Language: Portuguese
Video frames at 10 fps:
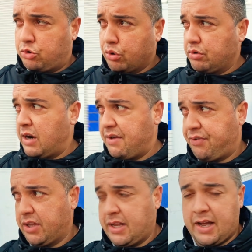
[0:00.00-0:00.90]
Tudo na
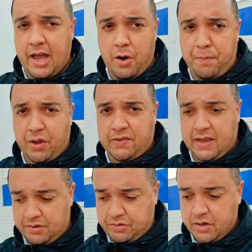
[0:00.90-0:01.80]
vida é um
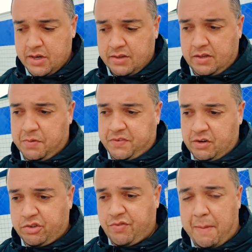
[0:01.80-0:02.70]
processo. Se
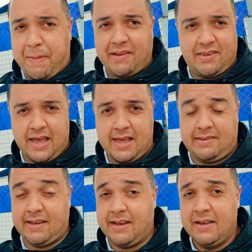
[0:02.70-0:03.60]
você não tiver
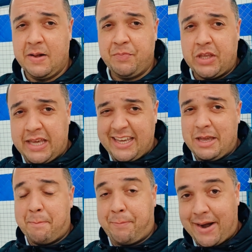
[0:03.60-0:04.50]
paciência
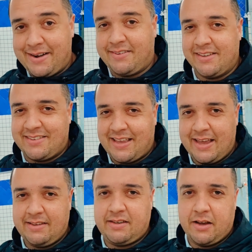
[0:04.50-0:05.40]
e
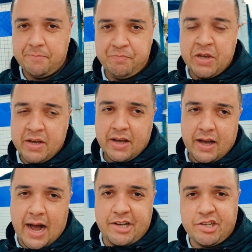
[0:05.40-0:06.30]
persistência,
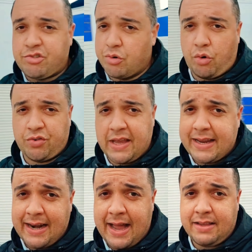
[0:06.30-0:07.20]
a gente não
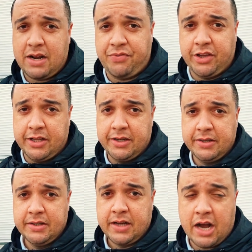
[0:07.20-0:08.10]
consegue nada na vida.
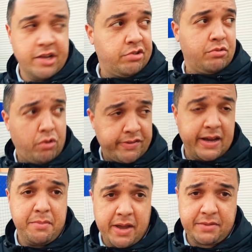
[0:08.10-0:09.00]
A gente não
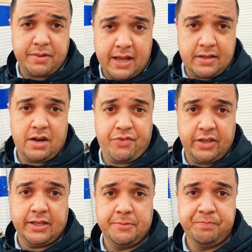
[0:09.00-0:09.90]
consegue mesmo nada na
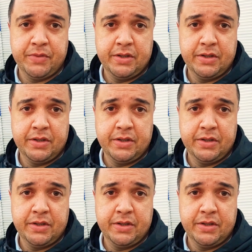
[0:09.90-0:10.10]
vida,